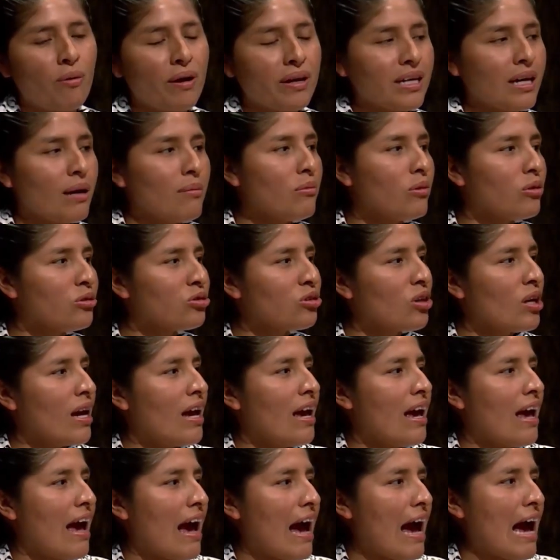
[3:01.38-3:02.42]
Pero vayamos
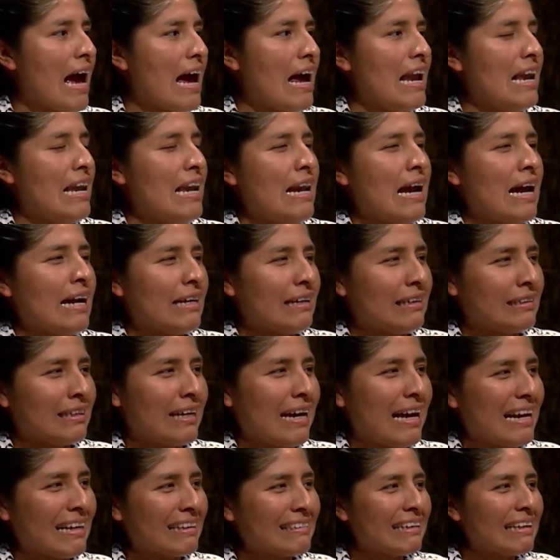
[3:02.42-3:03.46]
a las
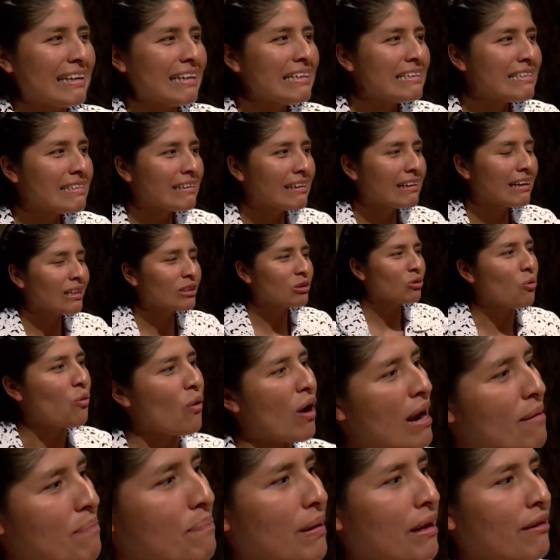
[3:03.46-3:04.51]
características
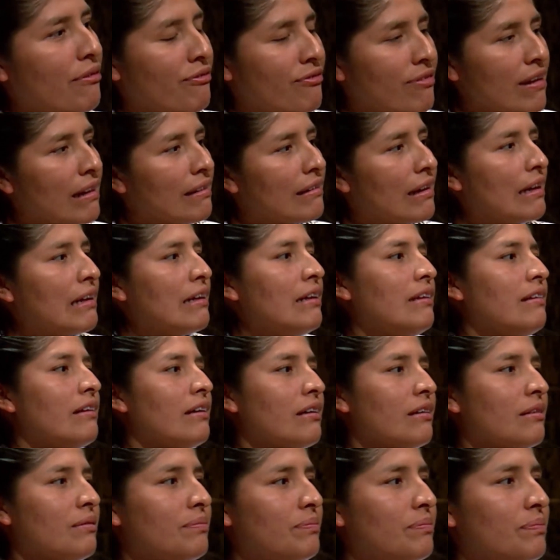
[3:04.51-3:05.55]
o al perfil del líder.
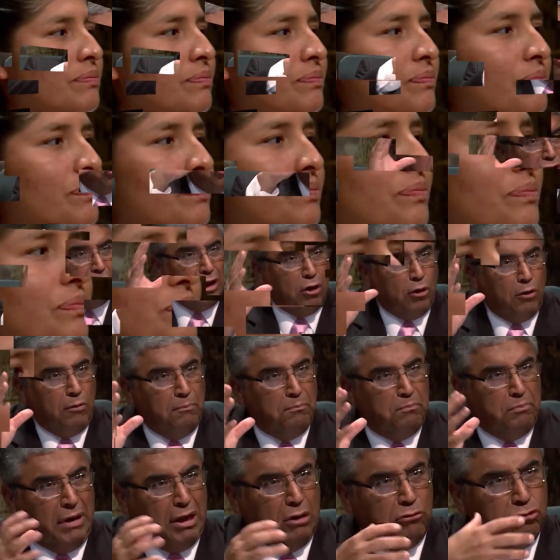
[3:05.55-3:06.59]
líder. Todo este
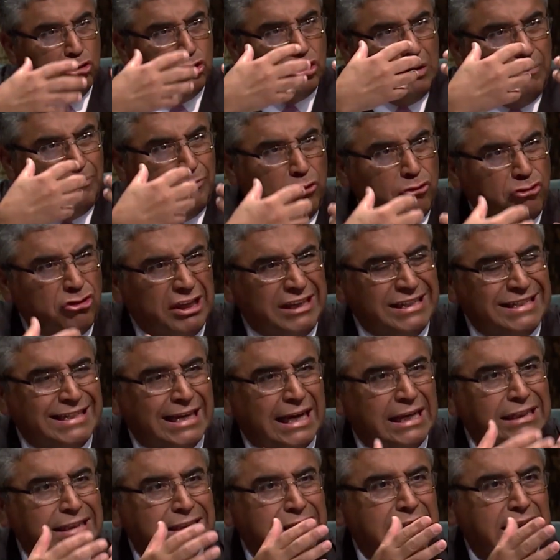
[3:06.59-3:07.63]
complejo, este
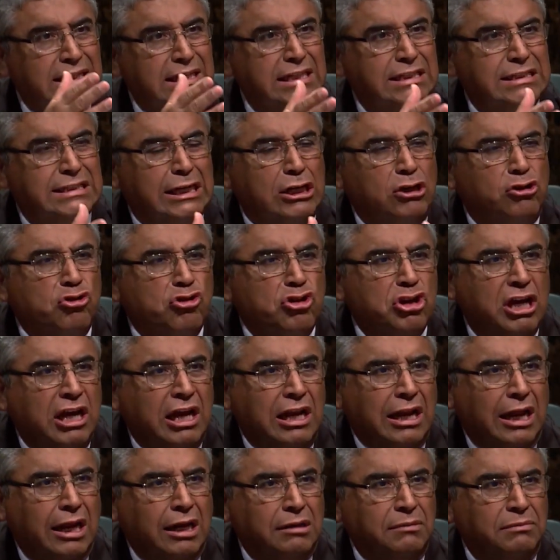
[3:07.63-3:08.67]
potencial se desarrolla
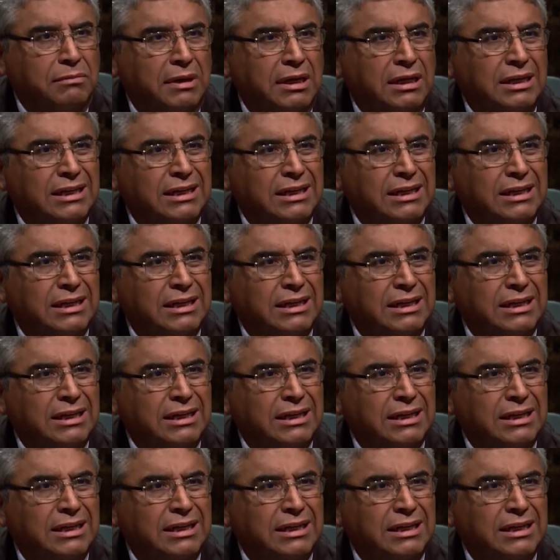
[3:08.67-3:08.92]
en el alma.